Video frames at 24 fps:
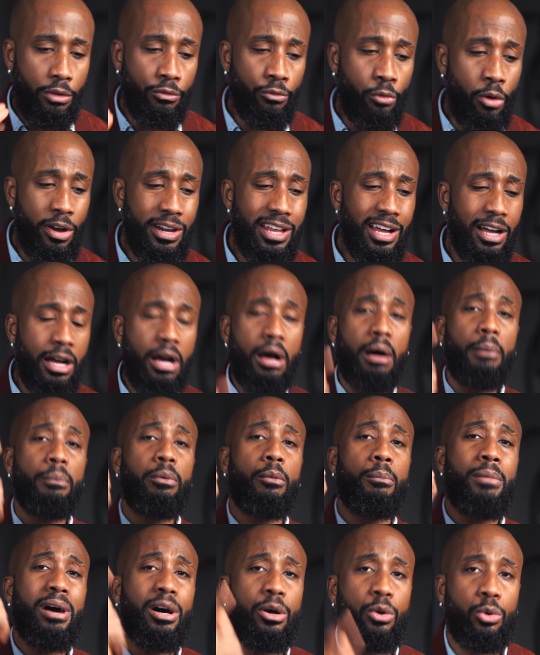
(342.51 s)
Voilà
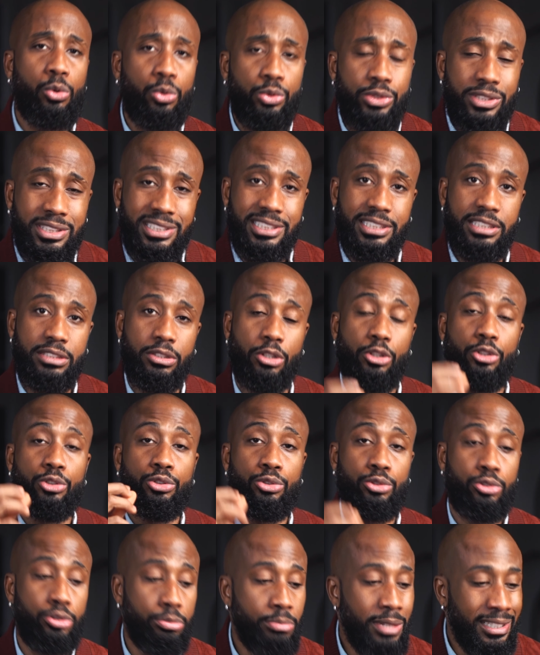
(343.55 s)
pour ma routine
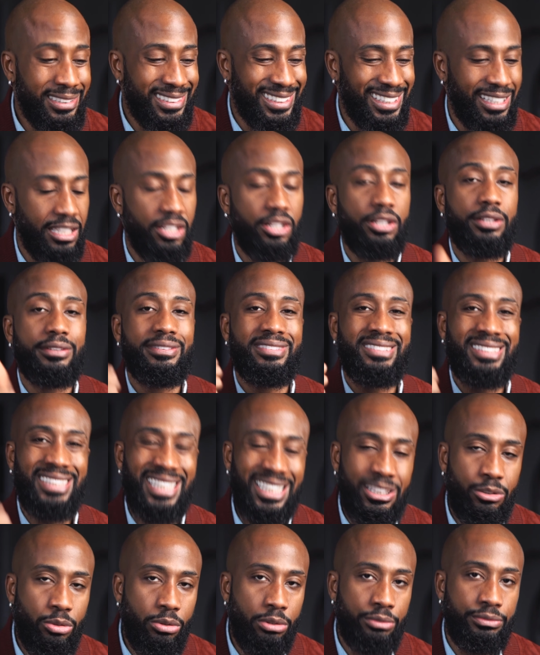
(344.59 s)
du matin.
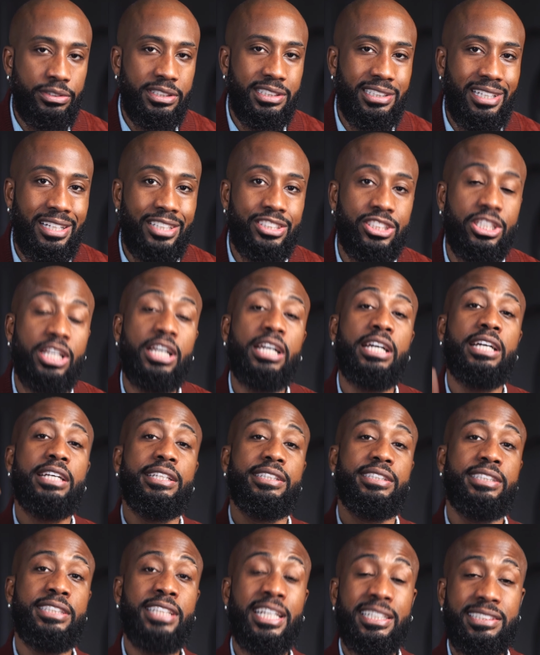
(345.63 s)
Nettoyant visage,
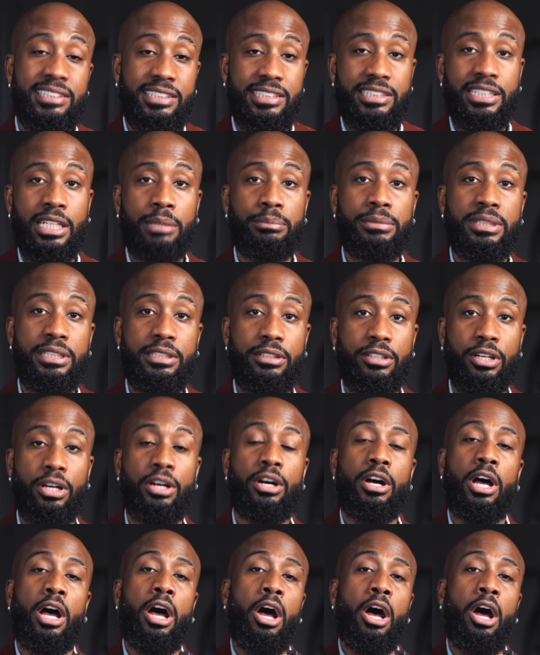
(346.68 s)
niacinamide,